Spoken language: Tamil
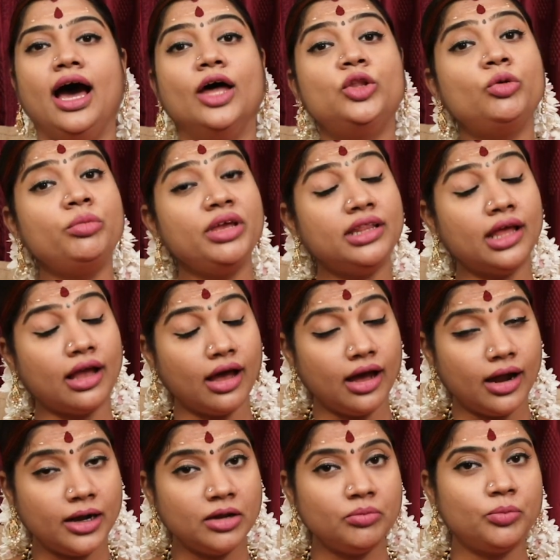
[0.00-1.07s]
அதுவும் இந்த
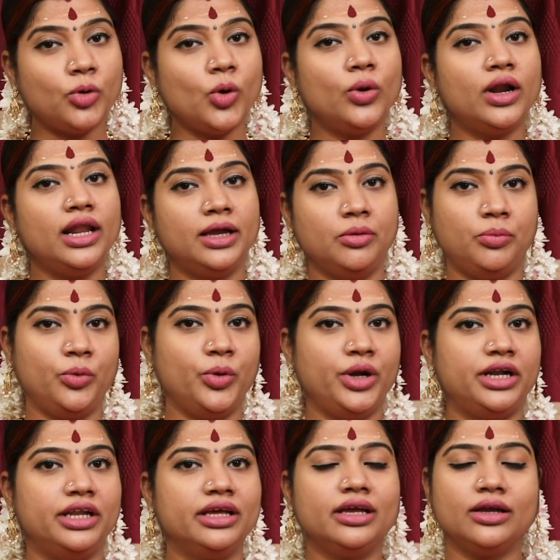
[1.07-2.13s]
காணும் பொங்கலுக்கு
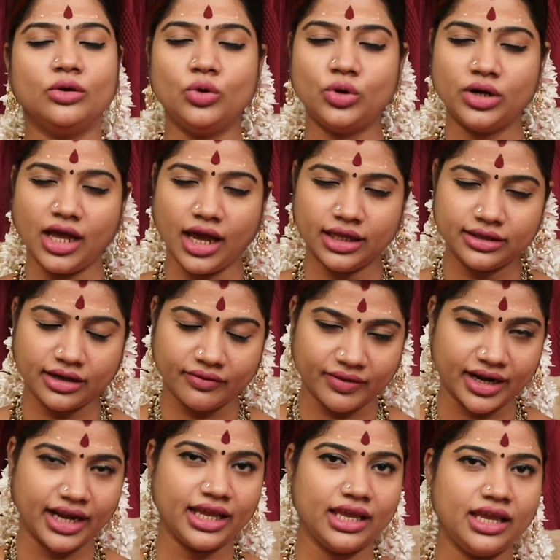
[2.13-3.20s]
போயிட்டு குருநாதரை
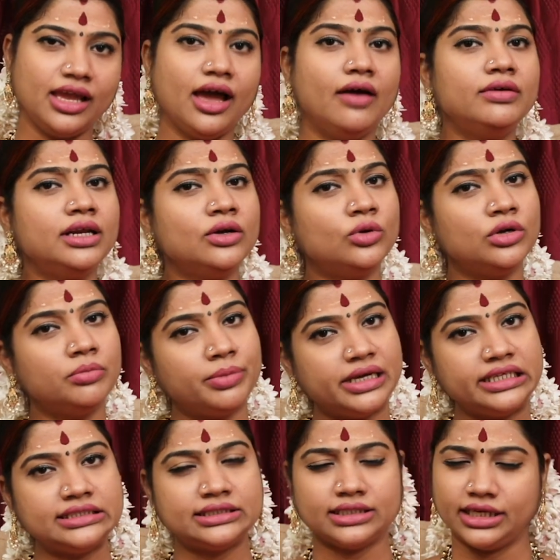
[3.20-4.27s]
வணங்கி அவருக்கு ஒரு
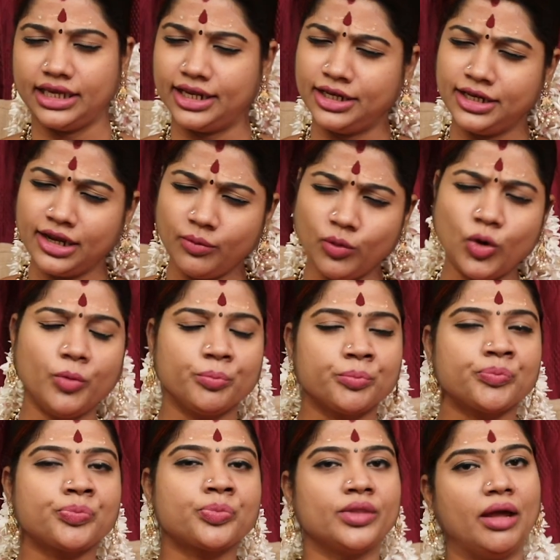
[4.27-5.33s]
பரிசு என்னவோ
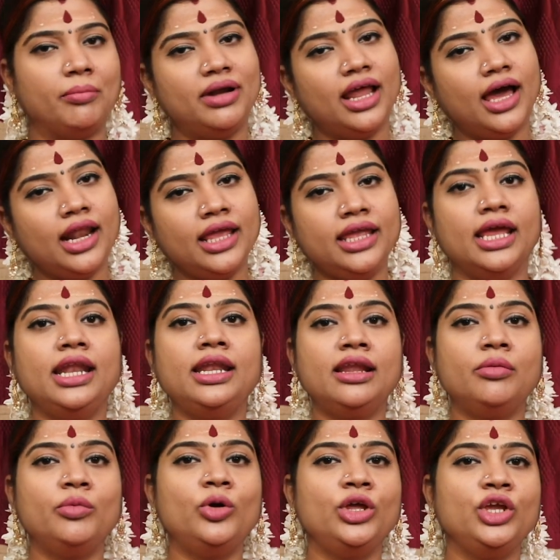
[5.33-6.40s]
நம்மளால் என்ன
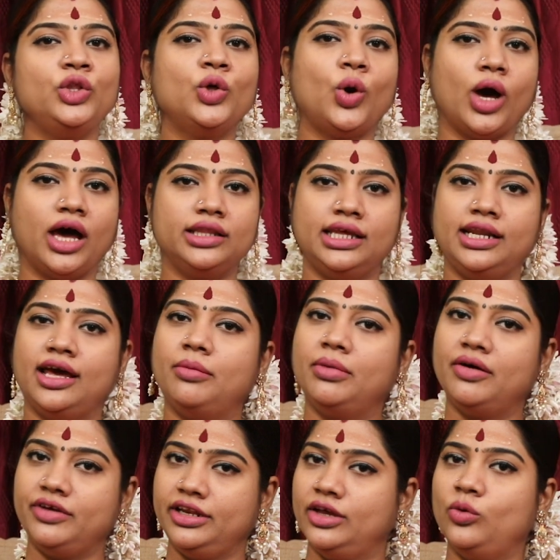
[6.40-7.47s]
முடியுதோ அதை நாம்
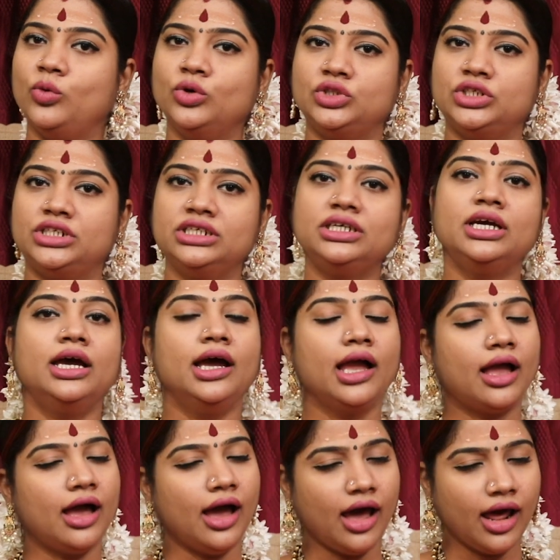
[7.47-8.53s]
அவருக்கு கொடுத்துட்டு
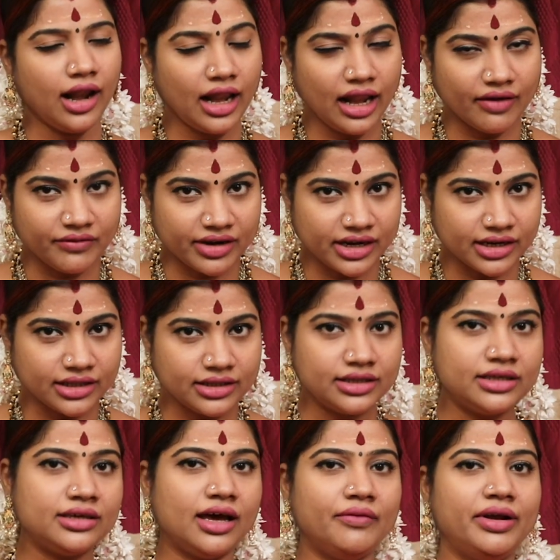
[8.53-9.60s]
காலில்
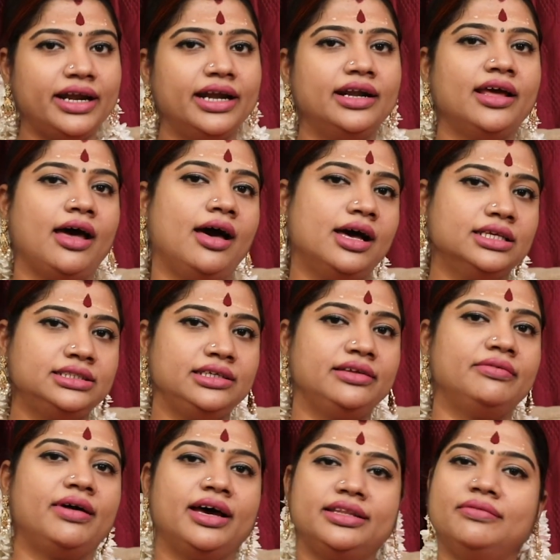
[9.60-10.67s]
விழுந்து அவர்கிட்ட
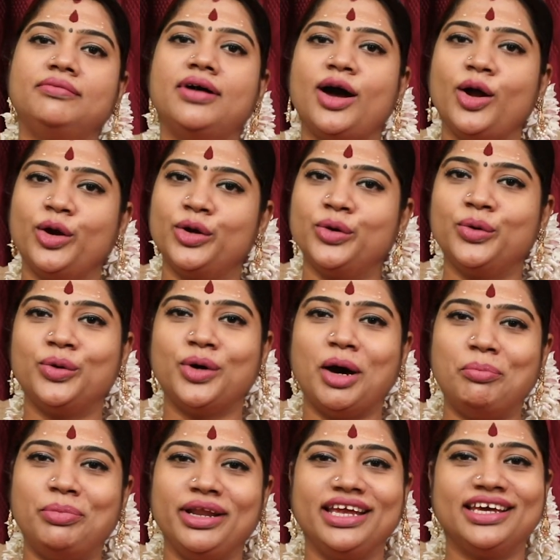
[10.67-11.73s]
ஆசீர்வாதம் வாங்கணும்
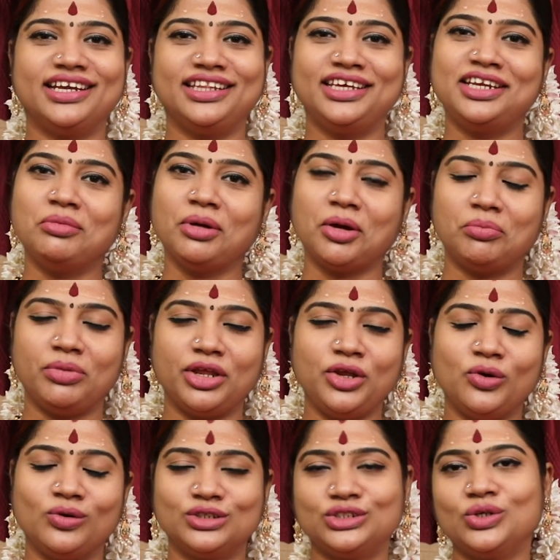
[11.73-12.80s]
அப்படிங்கிறத நமக்கு
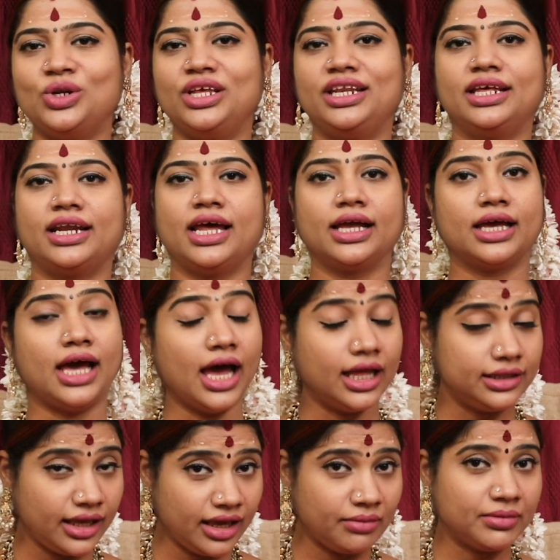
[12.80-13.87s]
பெரியவங்க சொல்லியிருக்கிறாங்க
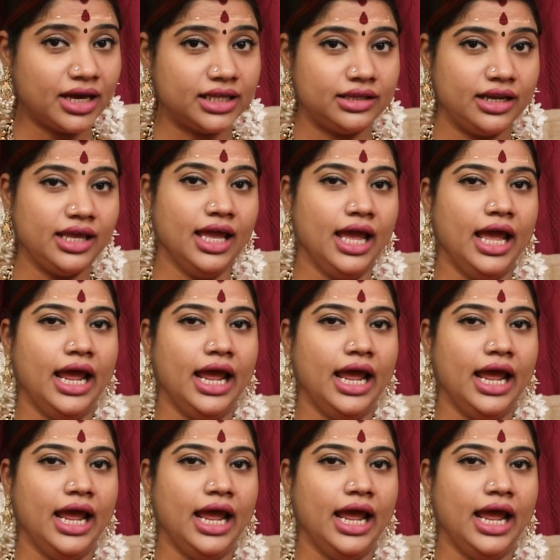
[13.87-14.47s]
அதே மாதிரி